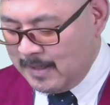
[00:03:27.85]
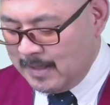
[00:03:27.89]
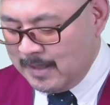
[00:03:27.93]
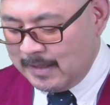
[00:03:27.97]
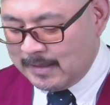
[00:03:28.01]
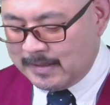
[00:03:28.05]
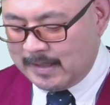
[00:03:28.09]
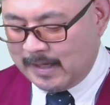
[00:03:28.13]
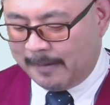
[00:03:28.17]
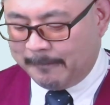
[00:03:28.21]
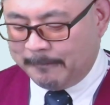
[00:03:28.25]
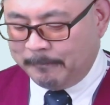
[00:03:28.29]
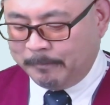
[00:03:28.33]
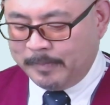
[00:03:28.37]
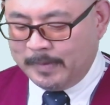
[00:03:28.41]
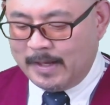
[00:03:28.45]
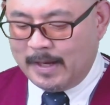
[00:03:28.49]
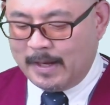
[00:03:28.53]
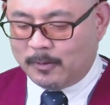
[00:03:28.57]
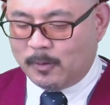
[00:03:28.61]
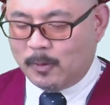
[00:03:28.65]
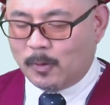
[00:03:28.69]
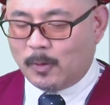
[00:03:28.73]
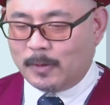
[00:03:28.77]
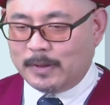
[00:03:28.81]
さあで
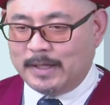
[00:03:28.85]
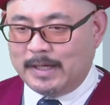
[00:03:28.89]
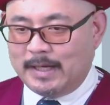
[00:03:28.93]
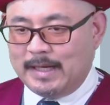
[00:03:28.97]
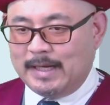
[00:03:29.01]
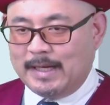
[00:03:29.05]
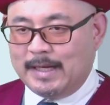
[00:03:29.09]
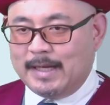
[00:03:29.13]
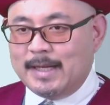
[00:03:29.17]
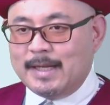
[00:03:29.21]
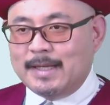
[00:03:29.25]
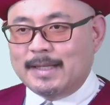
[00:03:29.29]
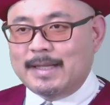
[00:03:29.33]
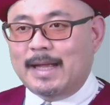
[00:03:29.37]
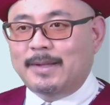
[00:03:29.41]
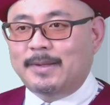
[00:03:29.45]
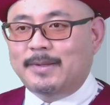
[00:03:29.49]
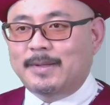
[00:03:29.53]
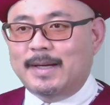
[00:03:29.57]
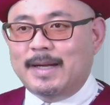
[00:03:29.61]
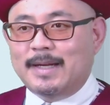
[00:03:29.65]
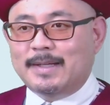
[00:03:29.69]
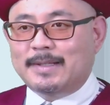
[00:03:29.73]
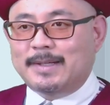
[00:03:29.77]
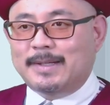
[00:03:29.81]
ここになんと
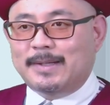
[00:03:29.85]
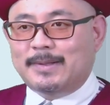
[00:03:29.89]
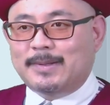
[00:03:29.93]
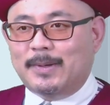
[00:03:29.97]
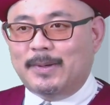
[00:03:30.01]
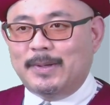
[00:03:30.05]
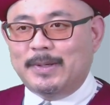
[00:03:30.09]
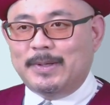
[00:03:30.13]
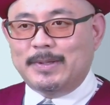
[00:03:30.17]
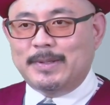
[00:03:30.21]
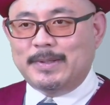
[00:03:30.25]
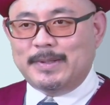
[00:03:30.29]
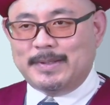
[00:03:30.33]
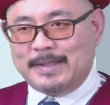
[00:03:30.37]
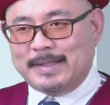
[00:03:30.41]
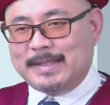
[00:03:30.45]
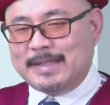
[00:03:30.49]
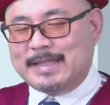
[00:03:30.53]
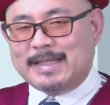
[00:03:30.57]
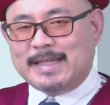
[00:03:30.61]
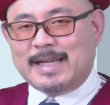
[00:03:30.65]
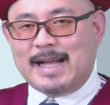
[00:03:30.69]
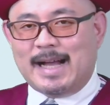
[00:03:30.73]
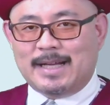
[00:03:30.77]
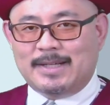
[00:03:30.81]
なくこういう
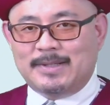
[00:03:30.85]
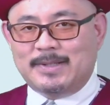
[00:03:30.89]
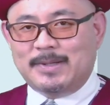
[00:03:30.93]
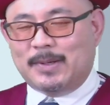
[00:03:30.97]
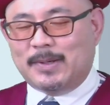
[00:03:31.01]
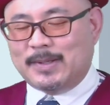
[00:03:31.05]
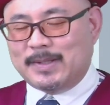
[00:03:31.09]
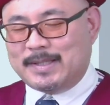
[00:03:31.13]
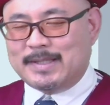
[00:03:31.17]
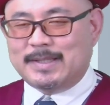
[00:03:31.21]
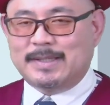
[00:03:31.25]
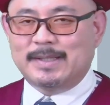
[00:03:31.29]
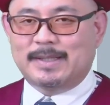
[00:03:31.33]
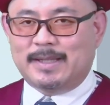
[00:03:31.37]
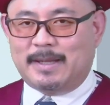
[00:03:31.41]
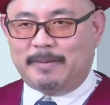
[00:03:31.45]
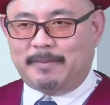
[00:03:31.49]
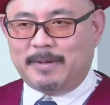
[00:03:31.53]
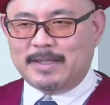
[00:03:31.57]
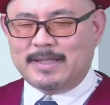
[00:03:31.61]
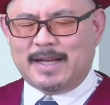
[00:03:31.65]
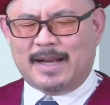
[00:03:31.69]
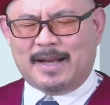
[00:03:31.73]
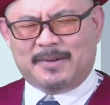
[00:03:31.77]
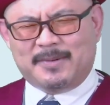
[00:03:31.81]
四角を作ってみま
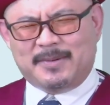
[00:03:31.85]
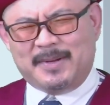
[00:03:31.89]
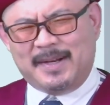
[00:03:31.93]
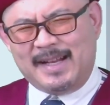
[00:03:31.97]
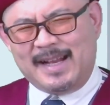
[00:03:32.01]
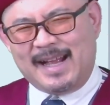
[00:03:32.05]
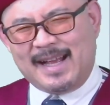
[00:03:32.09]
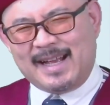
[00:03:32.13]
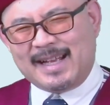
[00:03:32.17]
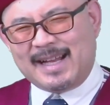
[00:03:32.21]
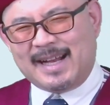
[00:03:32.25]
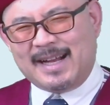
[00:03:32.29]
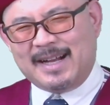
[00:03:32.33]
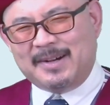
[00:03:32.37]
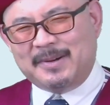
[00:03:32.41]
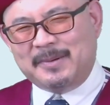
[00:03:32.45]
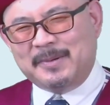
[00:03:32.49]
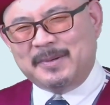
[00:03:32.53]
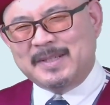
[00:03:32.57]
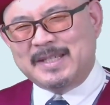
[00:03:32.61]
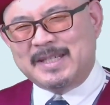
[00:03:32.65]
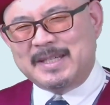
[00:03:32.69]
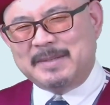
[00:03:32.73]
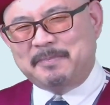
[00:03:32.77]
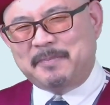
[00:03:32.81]
した。これなんかお
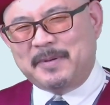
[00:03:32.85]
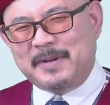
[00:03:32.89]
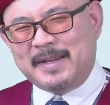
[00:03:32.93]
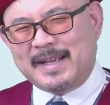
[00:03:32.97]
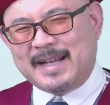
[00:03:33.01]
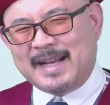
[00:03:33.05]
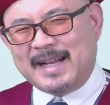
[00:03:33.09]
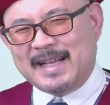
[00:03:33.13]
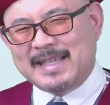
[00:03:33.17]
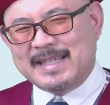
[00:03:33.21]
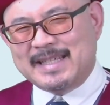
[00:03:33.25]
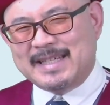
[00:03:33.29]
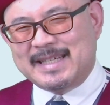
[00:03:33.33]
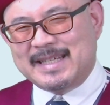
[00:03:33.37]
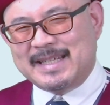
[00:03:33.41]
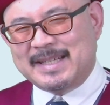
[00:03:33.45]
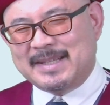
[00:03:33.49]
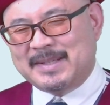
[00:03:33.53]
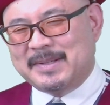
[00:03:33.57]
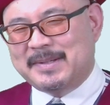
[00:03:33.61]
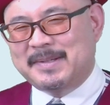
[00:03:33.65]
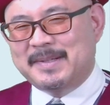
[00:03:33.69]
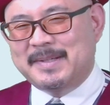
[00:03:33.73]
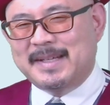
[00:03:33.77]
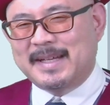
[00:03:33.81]
家っぽい感じと
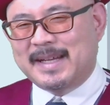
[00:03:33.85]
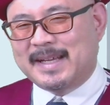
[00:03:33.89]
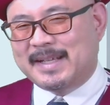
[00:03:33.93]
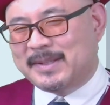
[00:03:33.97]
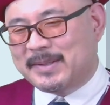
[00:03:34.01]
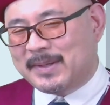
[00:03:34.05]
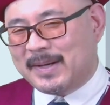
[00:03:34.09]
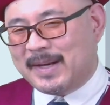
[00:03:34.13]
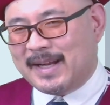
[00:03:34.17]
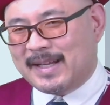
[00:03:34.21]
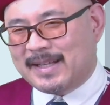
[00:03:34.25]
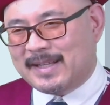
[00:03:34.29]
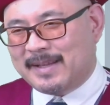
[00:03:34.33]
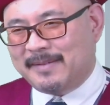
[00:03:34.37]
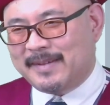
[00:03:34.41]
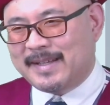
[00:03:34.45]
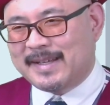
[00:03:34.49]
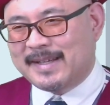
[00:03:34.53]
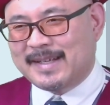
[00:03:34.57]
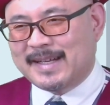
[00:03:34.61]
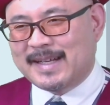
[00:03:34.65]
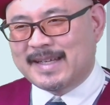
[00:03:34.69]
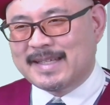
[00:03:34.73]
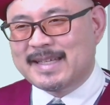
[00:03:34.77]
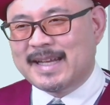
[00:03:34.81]
いうふうに捉えてみて
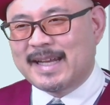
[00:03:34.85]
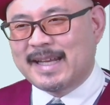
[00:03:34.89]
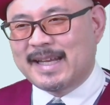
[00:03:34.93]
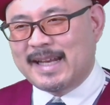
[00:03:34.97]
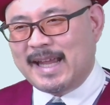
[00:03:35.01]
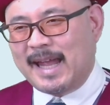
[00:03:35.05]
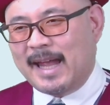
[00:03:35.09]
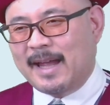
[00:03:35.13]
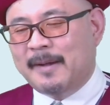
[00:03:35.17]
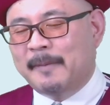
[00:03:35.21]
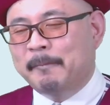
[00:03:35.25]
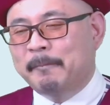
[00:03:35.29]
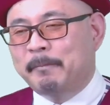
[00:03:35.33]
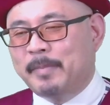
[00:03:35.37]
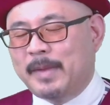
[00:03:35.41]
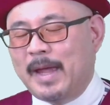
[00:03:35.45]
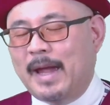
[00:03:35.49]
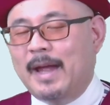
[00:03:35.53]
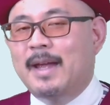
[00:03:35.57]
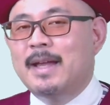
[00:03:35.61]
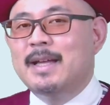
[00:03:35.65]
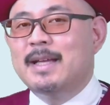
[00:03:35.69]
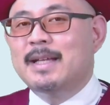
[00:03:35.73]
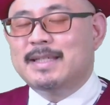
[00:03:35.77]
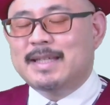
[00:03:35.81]
くださいね。
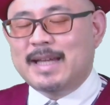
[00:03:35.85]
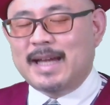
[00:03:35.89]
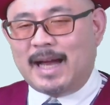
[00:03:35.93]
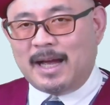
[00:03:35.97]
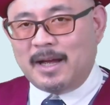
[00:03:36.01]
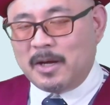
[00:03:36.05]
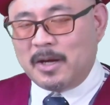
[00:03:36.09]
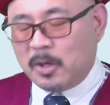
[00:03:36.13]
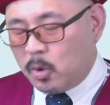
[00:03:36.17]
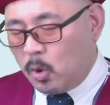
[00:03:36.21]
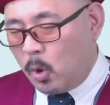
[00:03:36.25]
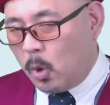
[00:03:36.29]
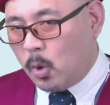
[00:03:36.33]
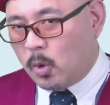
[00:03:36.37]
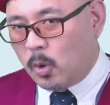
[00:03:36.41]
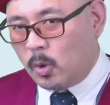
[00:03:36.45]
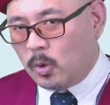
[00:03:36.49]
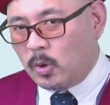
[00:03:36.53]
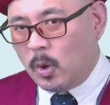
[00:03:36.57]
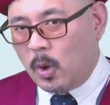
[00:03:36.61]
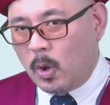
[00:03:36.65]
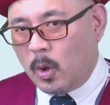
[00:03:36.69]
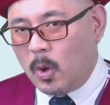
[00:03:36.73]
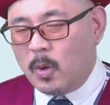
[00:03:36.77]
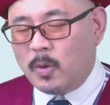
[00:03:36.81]
でじゃあここの
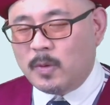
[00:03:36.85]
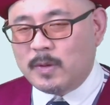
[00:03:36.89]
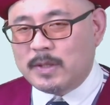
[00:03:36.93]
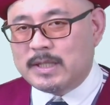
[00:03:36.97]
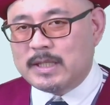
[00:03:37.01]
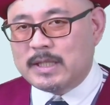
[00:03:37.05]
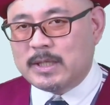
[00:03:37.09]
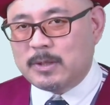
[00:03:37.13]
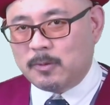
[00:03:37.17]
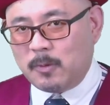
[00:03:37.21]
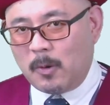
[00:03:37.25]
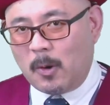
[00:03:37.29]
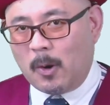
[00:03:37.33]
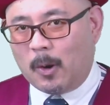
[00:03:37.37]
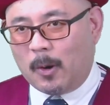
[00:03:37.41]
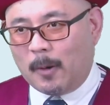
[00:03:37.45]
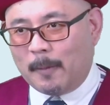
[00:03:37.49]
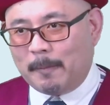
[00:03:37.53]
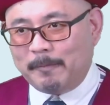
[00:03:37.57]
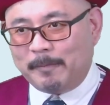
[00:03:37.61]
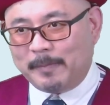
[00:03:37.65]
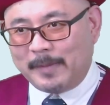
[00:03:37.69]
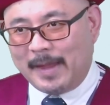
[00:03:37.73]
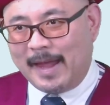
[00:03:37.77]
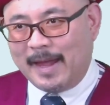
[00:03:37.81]
お家を
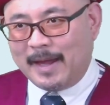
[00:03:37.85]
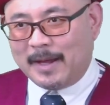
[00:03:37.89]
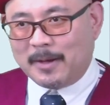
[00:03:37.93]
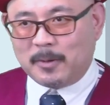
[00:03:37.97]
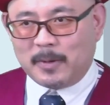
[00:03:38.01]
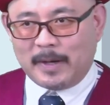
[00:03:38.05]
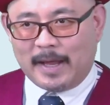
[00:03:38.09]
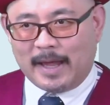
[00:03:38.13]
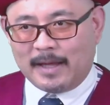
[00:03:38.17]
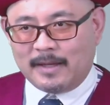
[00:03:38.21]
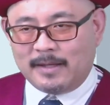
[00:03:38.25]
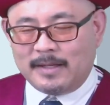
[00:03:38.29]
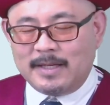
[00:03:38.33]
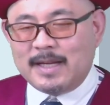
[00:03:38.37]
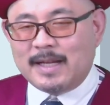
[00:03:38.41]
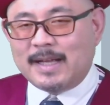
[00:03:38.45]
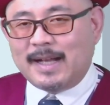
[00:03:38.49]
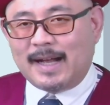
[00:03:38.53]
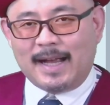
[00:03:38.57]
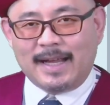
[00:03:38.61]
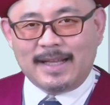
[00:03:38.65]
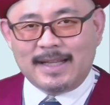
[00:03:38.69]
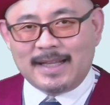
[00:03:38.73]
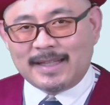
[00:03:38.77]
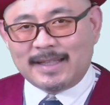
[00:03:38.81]
ね、これに
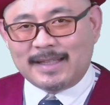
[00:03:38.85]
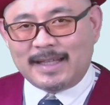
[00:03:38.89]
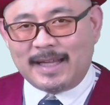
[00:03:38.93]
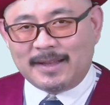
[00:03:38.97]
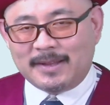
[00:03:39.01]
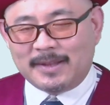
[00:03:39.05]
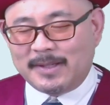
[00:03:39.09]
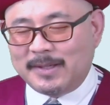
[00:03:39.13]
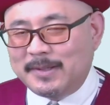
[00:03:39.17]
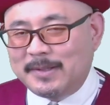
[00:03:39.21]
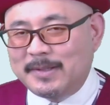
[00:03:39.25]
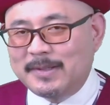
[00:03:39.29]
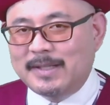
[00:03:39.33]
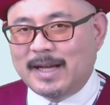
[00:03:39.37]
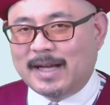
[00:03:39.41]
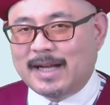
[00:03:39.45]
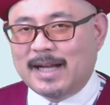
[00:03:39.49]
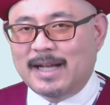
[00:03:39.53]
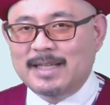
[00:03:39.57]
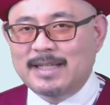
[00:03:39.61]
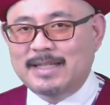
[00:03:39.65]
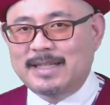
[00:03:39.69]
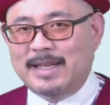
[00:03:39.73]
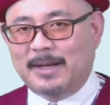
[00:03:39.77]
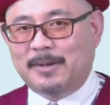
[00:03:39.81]
かい建てっていうふうな
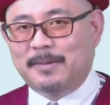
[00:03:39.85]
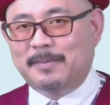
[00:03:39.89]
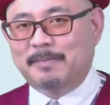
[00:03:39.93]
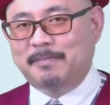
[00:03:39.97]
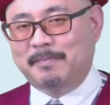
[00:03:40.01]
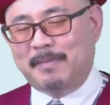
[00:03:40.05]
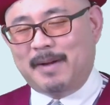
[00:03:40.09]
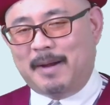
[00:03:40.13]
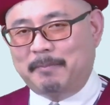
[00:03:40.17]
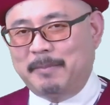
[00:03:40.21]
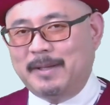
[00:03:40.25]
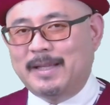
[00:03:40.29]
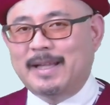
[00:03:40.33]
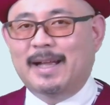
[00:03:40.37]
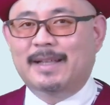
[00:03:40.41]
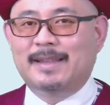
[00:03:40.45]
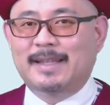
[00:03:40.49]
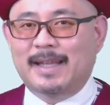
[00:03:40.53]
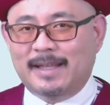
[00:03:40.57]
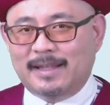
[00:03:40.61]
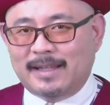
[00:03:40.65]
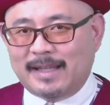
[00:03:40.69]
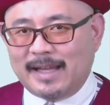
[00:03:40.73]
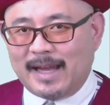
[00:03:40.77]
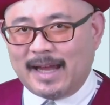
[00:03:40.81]
感じで、まあ、見立
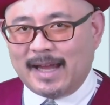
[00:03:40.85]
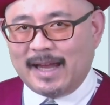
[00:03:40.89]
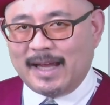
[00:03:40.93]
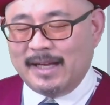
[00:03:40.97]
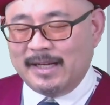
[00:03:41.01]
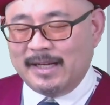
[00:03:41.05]
てて